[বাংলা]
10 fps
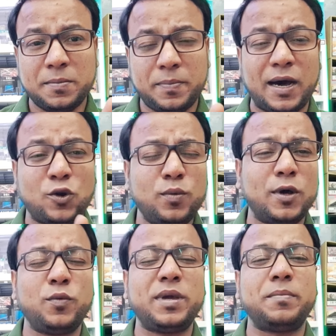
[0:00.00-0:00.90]

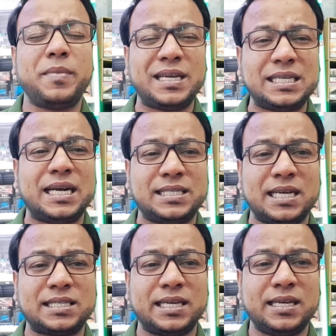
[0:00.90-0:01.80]
পারমাণবিক মেশিনারিজ
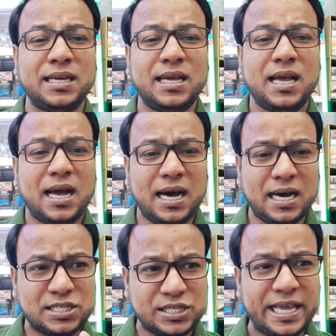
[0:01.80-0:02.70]
আছে
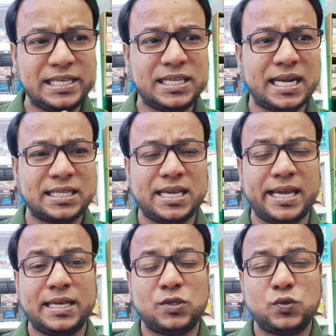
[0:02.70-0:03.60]
আর সেই জায়গা
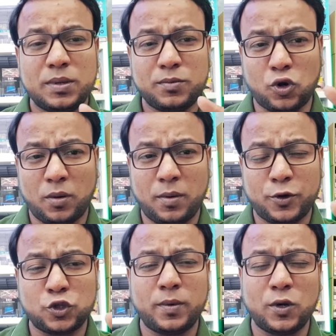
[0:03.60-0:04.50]
থেকেই
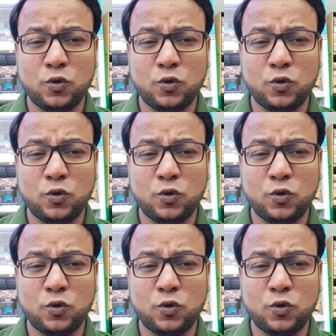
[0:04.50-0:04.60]
ক্রমবর্ধমান